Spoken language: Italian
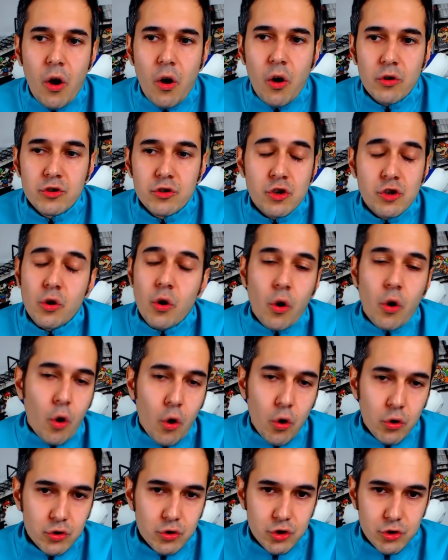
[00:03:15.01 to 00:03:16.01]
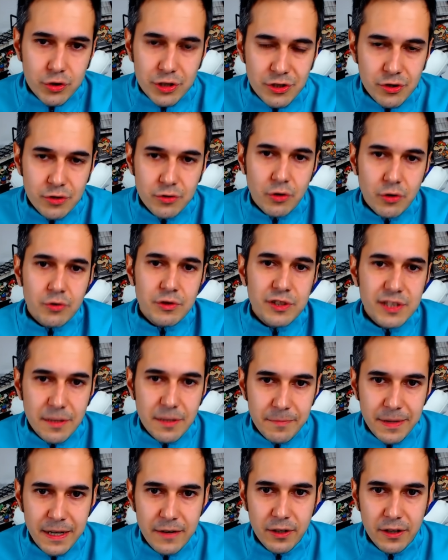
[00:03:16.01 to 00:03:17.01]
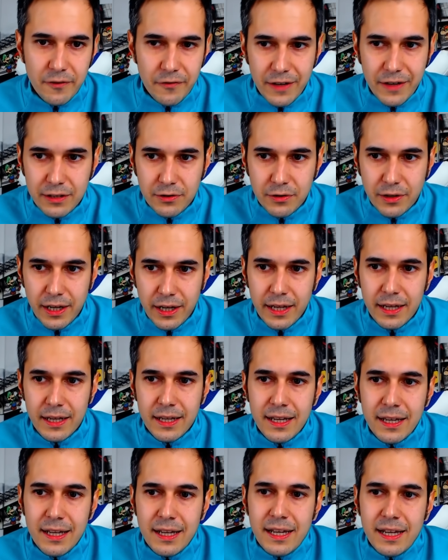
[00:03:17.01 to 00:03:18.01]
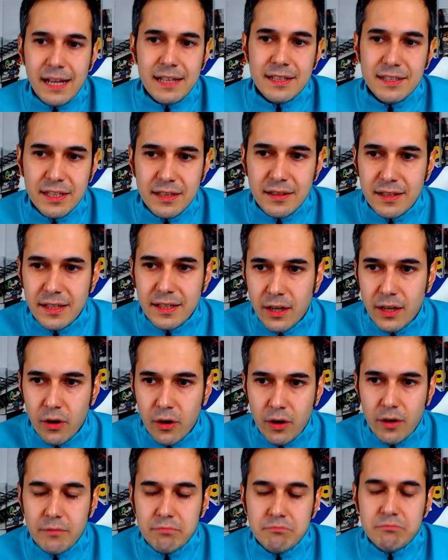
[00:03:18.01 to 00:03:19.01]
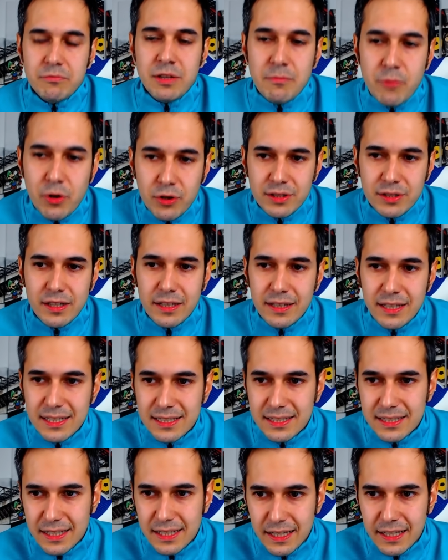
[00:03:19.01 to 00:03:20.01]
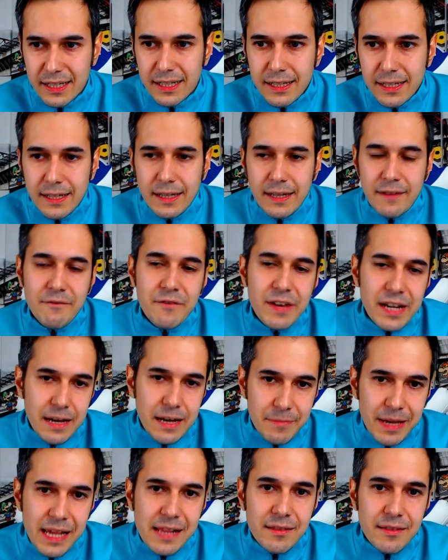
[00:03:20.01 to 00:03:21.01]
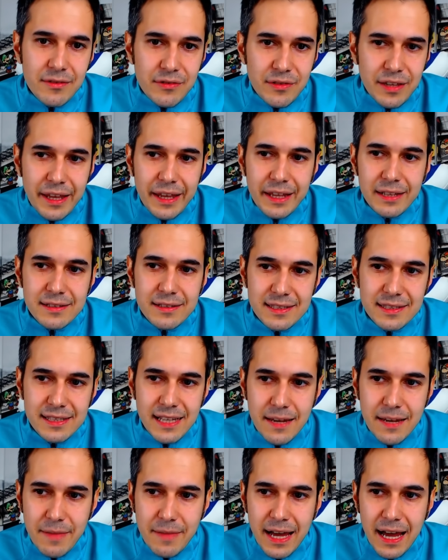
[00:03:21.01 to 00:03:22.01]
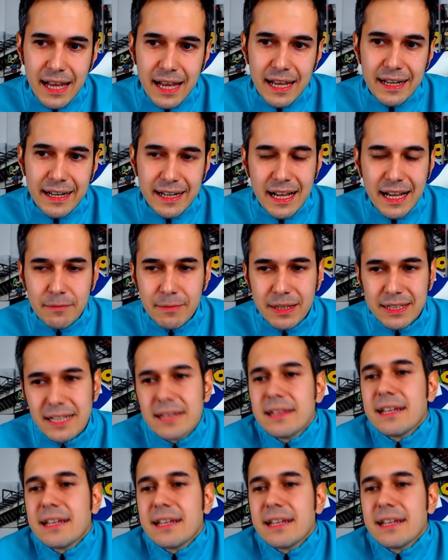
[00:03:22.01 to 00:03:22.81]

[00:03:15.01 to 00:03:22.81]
sono conscio e sono consapevole del fatto che il City dimostra di essere veramente insieme al Real Madrid.